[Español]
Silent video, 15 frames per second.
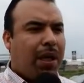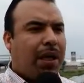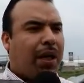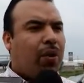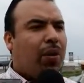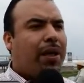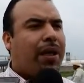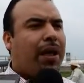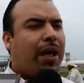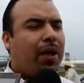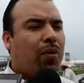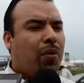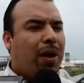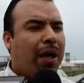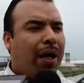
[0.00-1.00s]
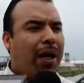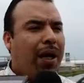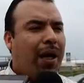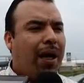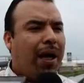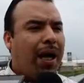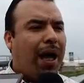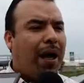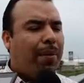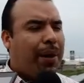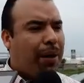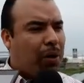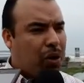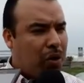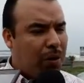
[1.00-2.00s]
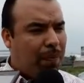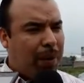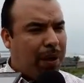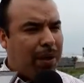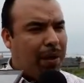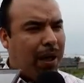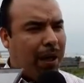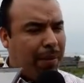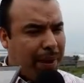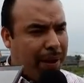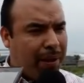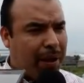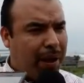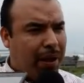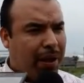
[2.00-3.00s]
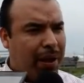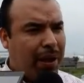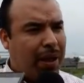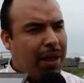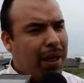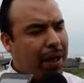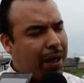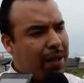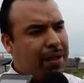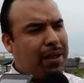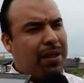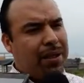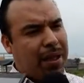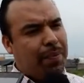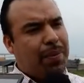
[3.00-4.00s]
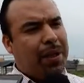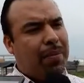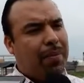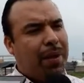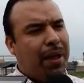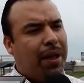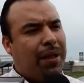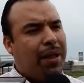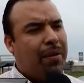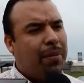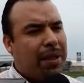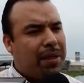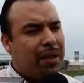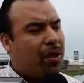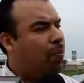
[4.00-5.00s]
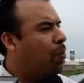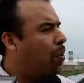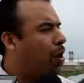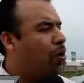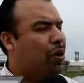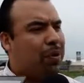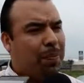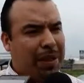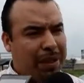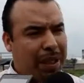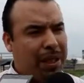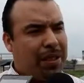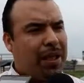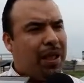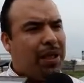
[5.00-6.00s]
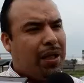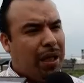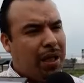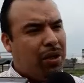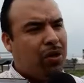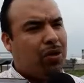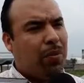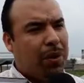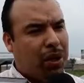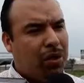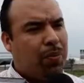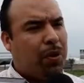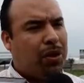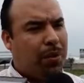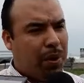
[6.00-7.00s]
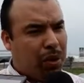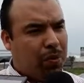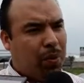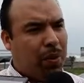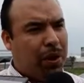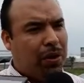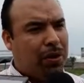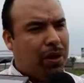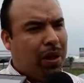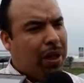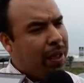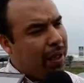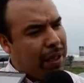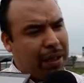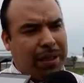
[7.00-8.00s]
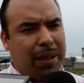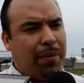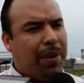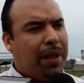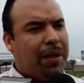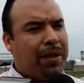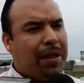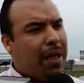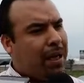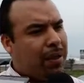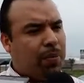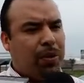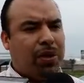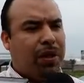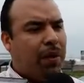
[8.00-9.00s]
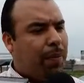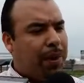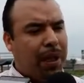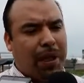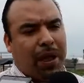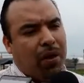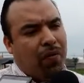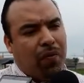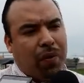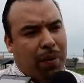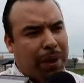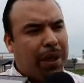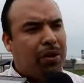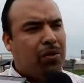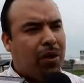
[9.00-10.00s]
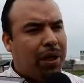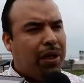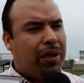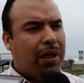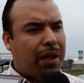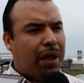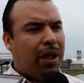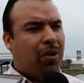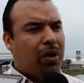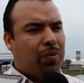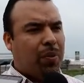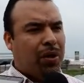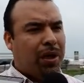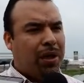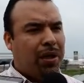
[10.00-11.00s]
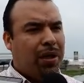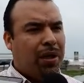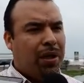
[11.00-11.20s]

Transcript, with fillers: Recuerden que hay una averiguación abierta en la agencia séptima del Ministerio Público especializada en delitos cometidos por servidores públicos, que esa es abierta, esa es la responsabilidad penal que conforme a derecho le tiene que corresponder,